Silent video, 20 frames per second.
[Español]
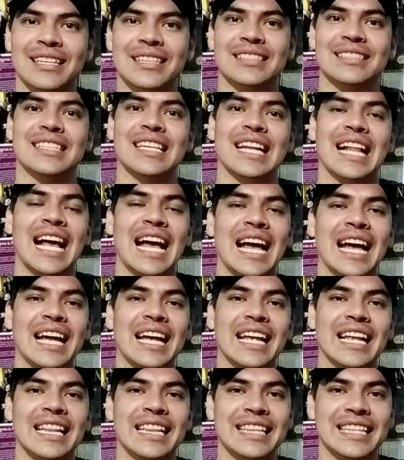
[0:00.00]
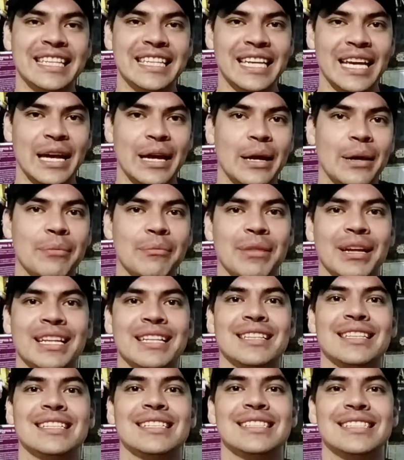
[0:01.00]
Será el día
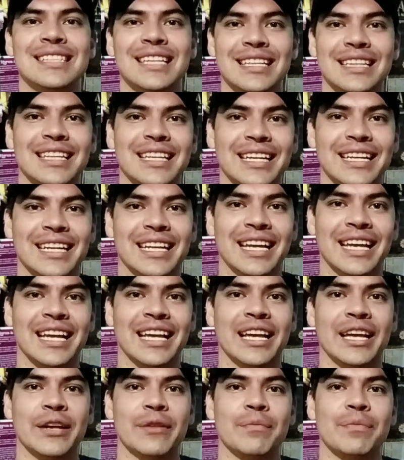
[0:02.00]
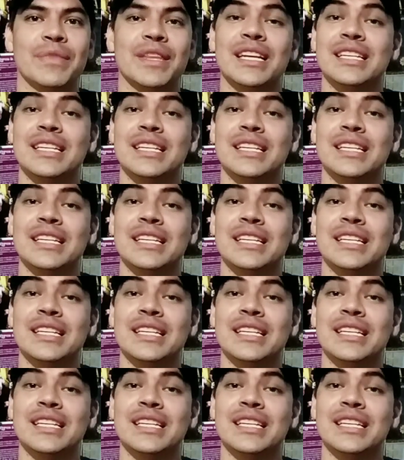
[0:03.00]
27 que